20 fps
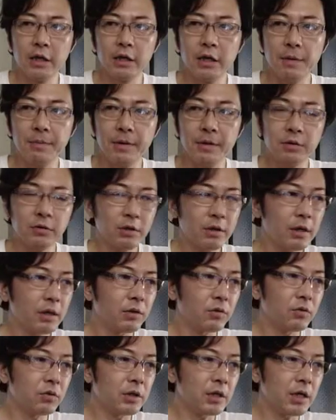やっぱりそれはあ
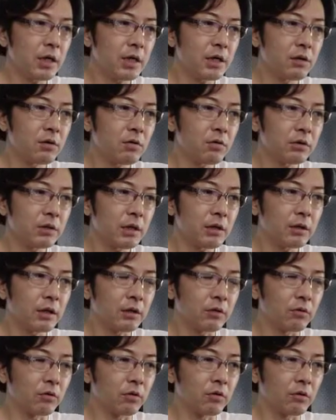の教えられる
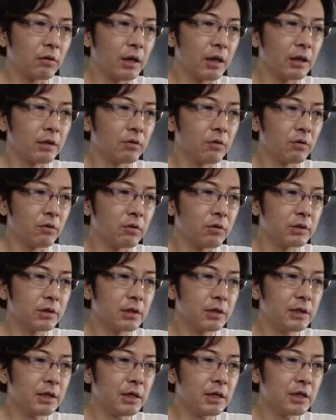コンサルタントっていうか、あの
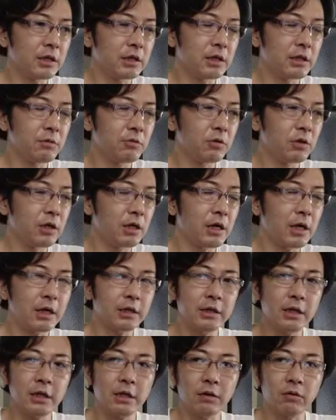実際に自分で
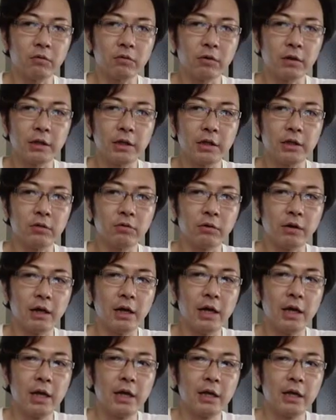稼いだことがない人が、